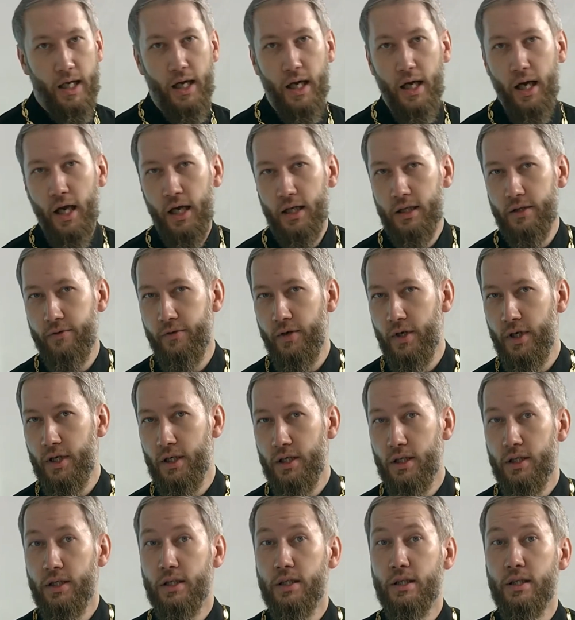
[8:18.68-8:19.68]

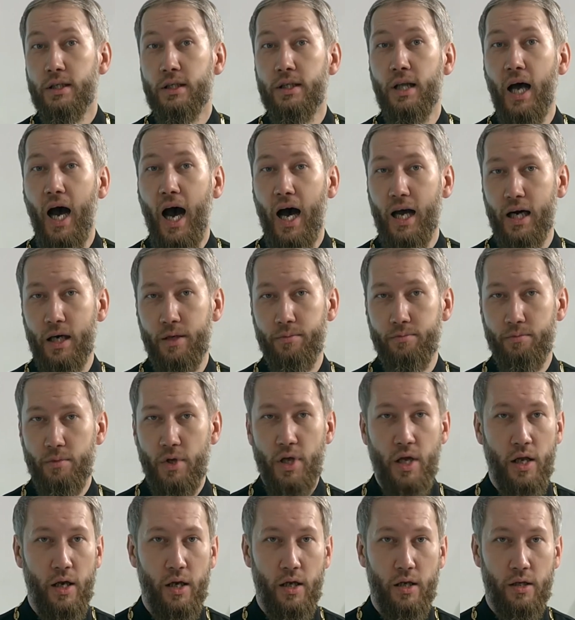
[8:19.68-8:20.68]
Клятва даром
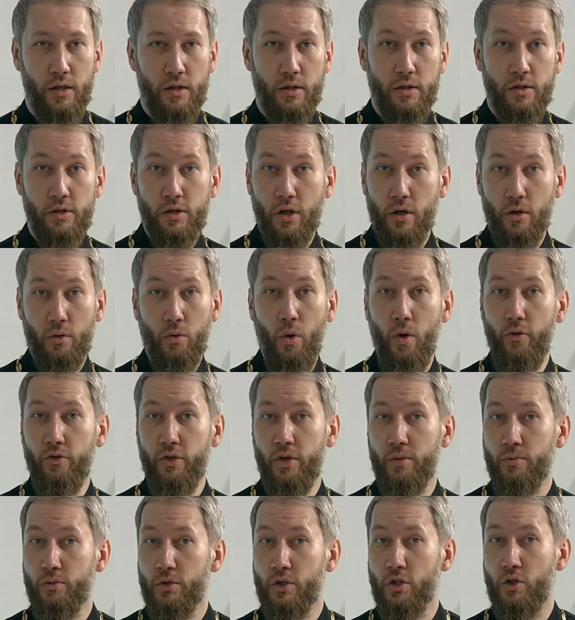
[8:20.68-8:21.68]
или
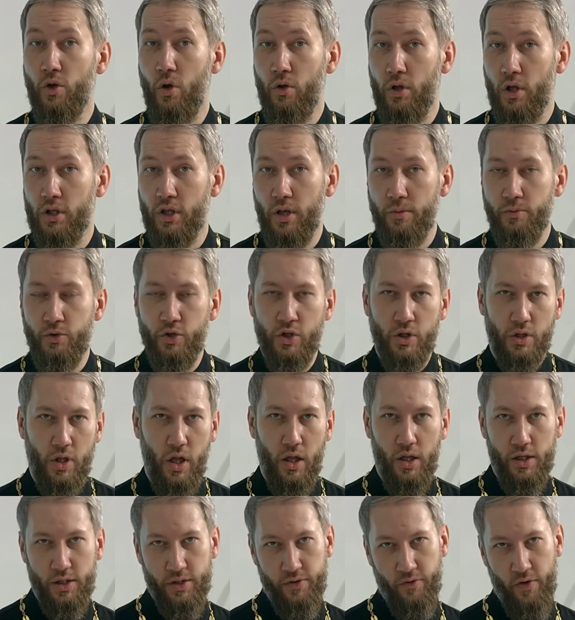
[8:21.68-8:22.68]
церковным золотом
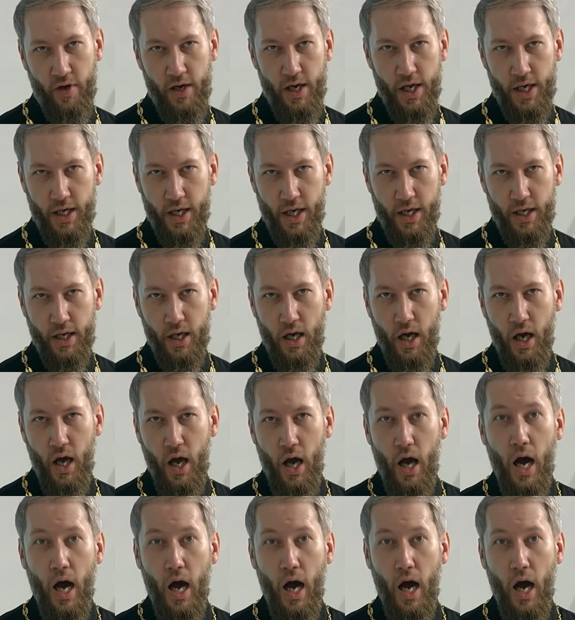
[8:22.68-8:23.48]
считалась великой,